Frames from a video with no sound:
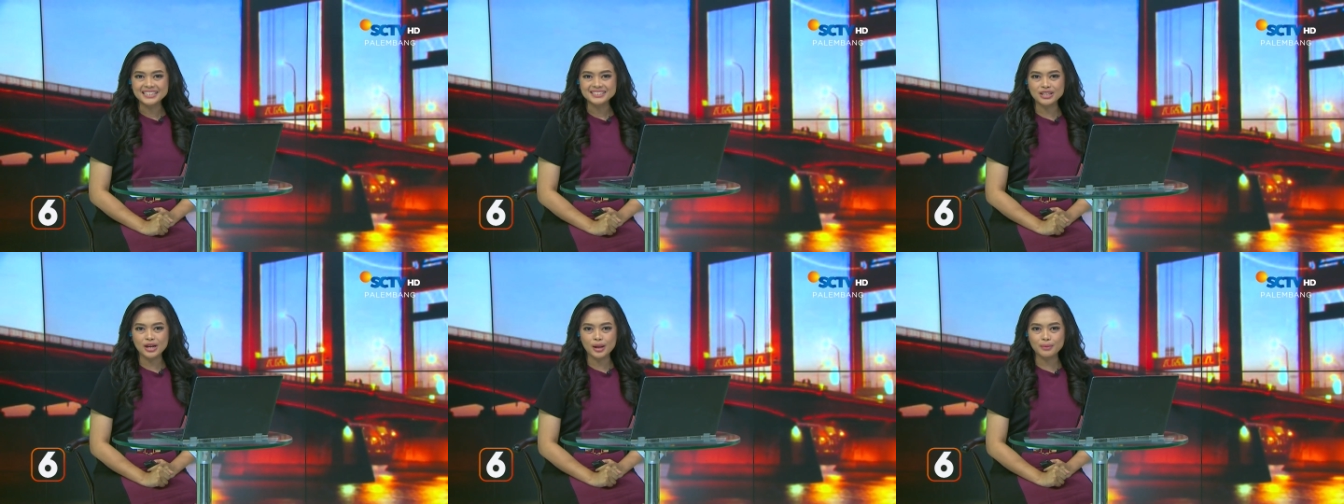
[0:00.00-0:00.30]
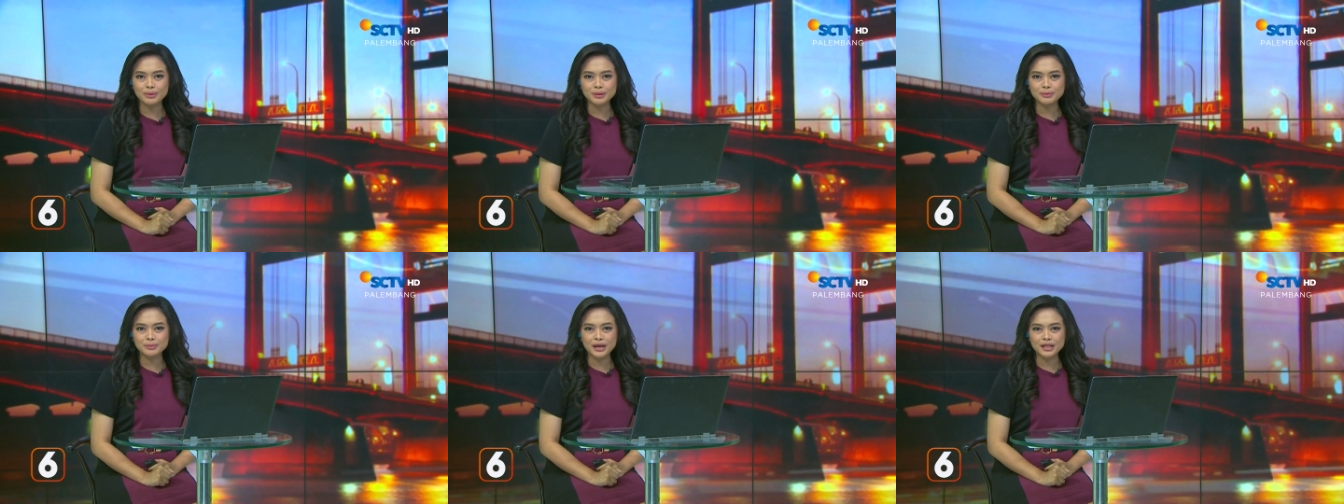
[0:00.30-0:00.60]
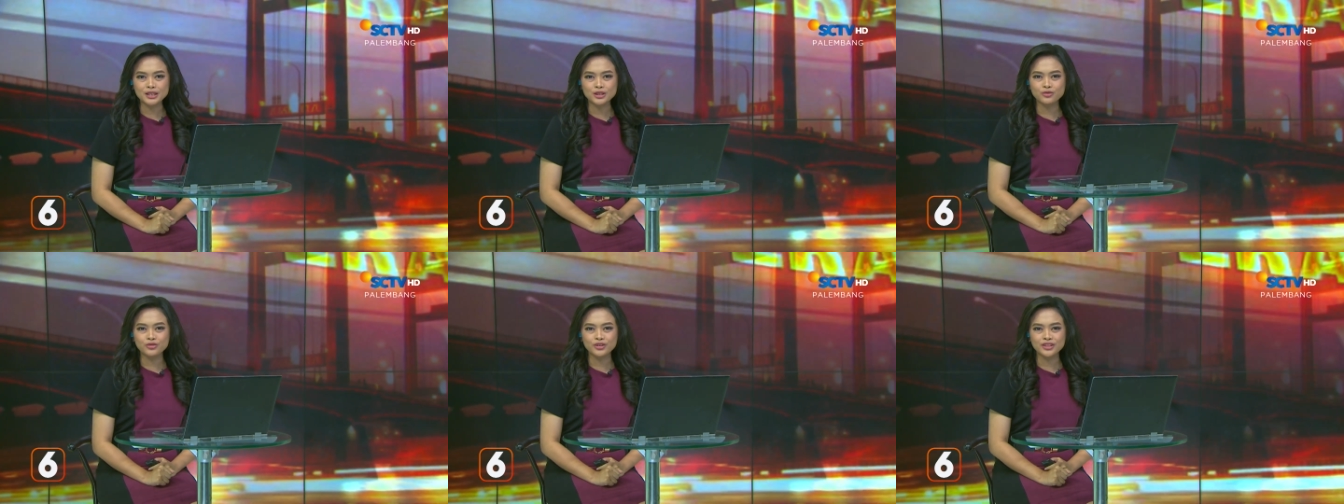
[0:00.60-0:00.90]
Selamat
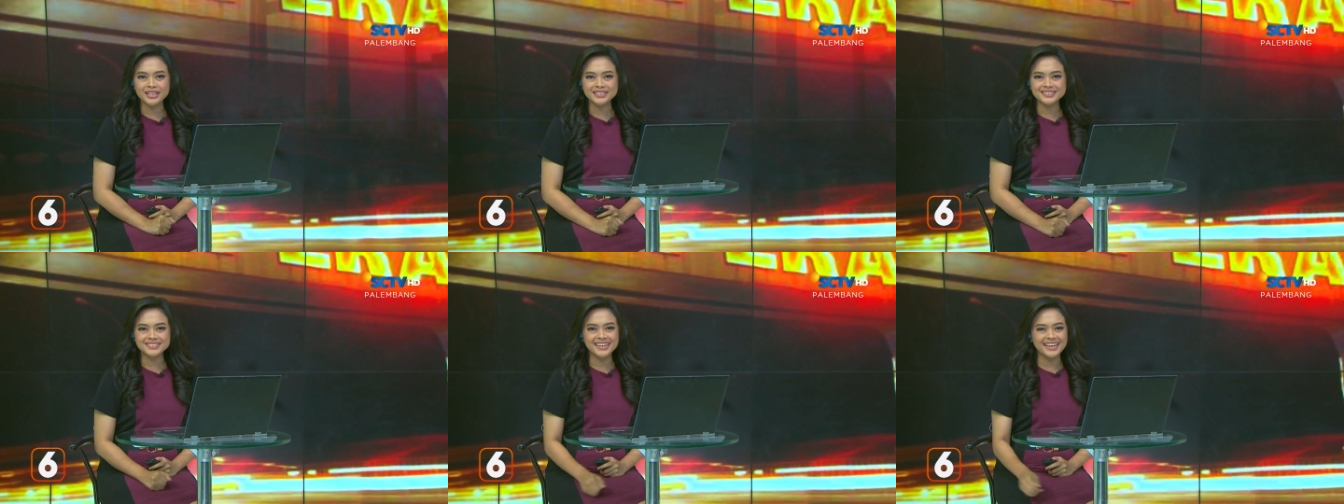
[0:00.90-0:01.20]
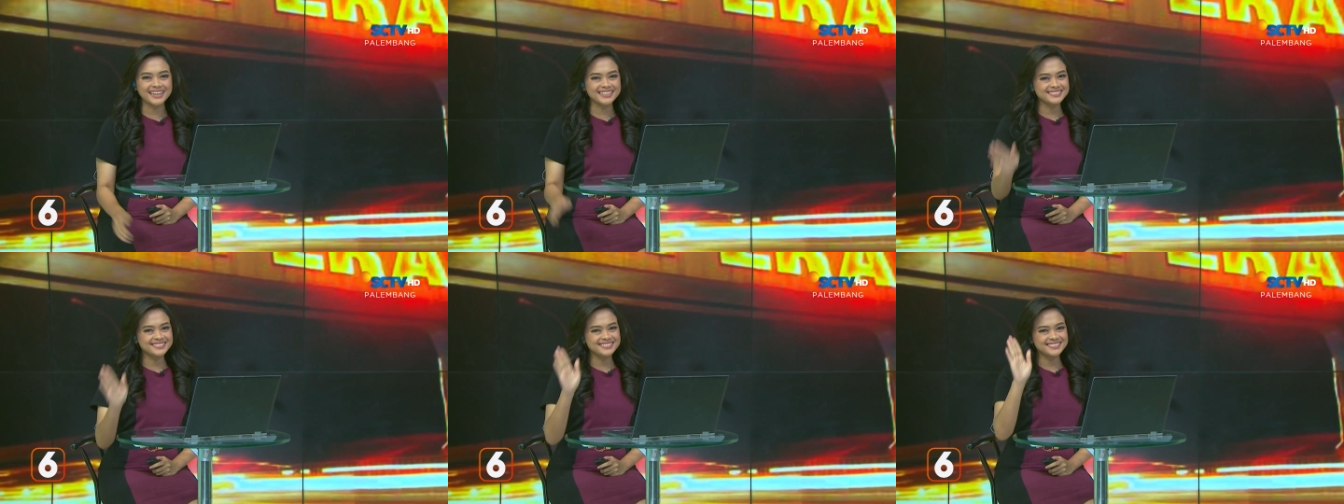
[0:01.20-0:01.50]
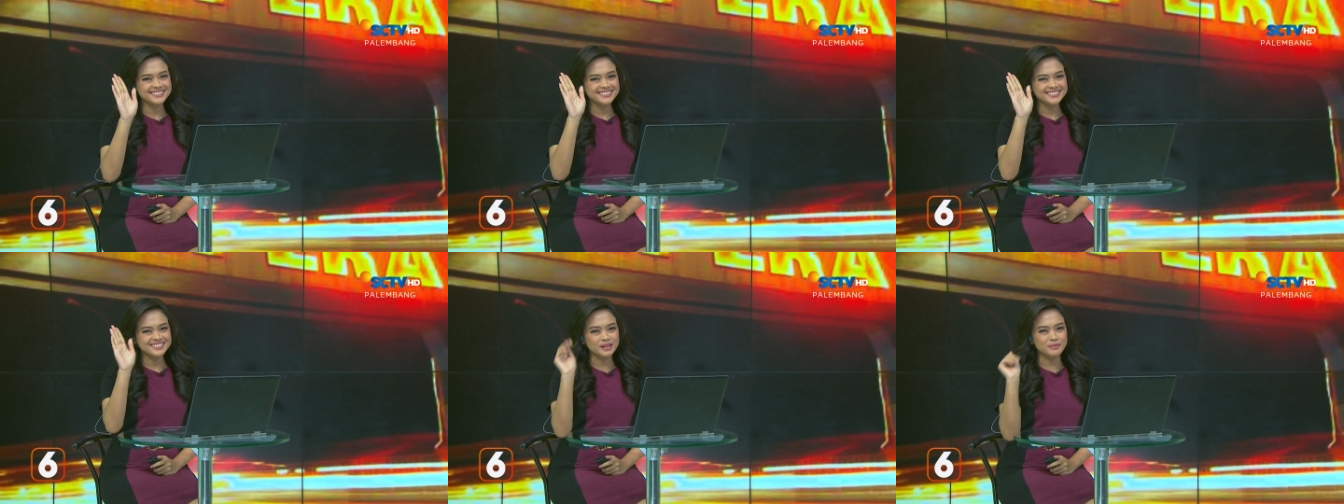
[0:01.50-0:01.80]
beraktivitas dan
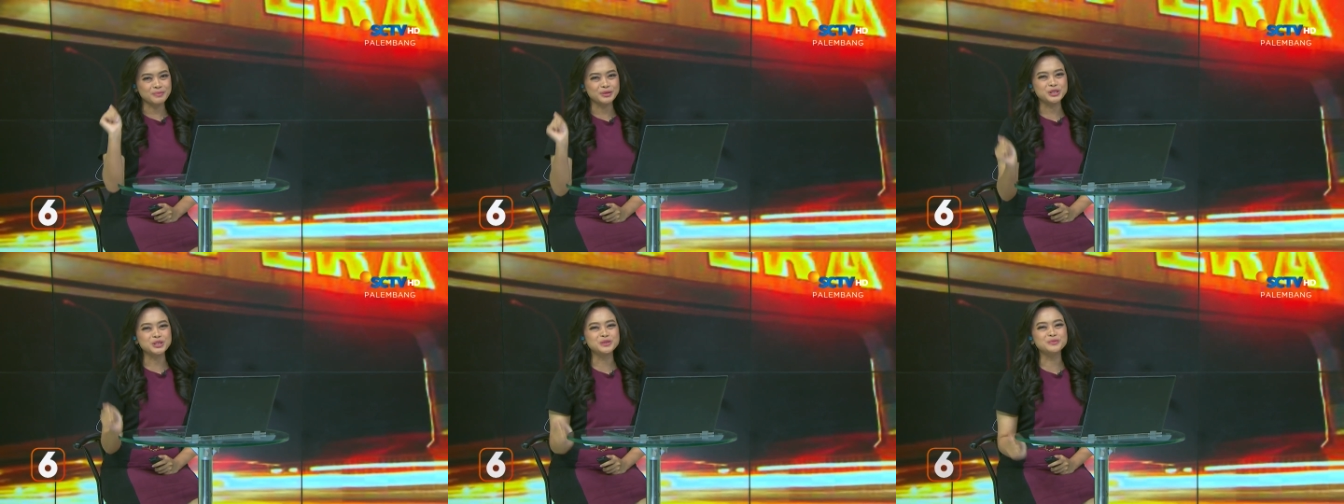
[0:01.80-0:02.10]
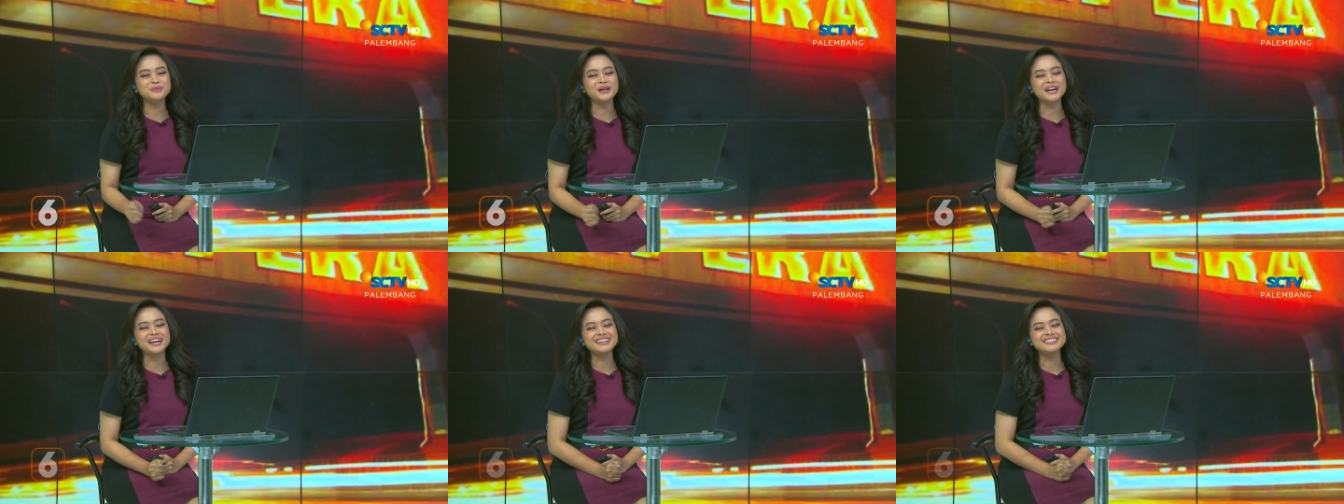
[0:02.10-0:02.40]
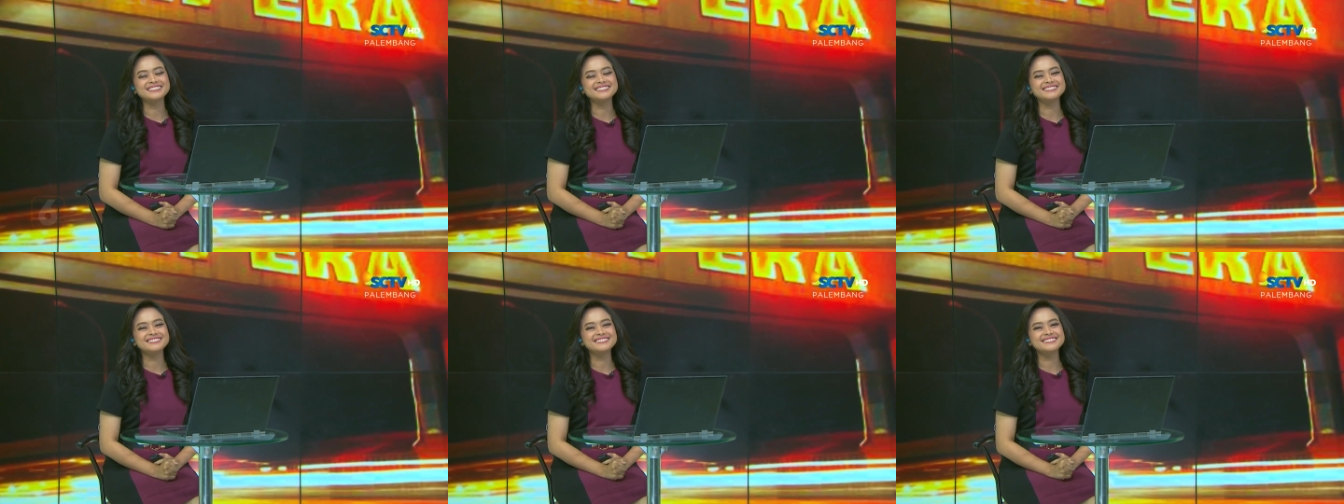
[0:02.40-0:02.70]
sampai
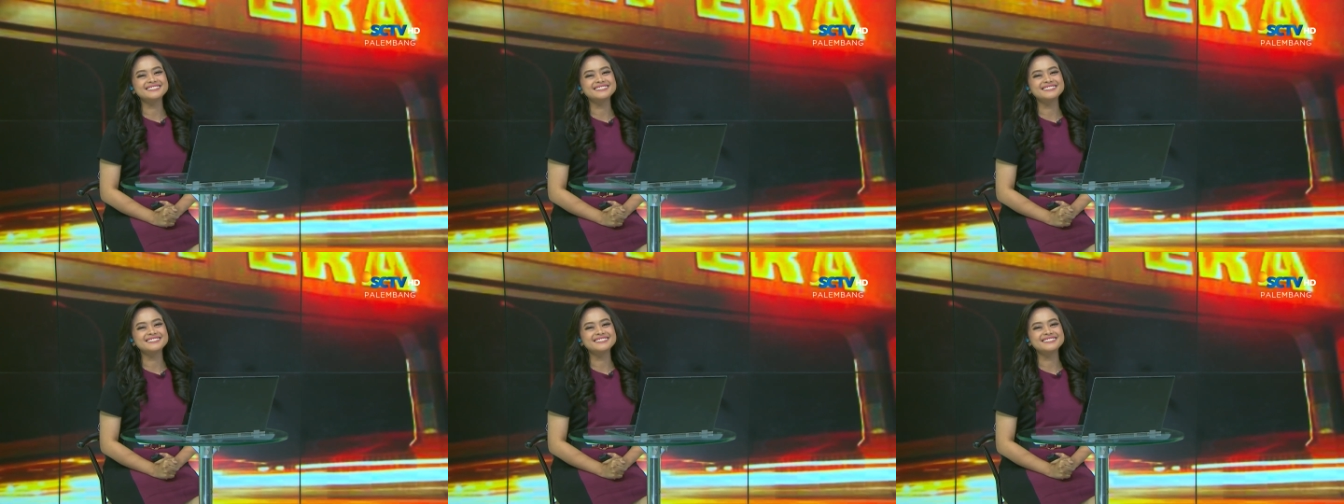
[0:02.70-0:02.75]
jumpa.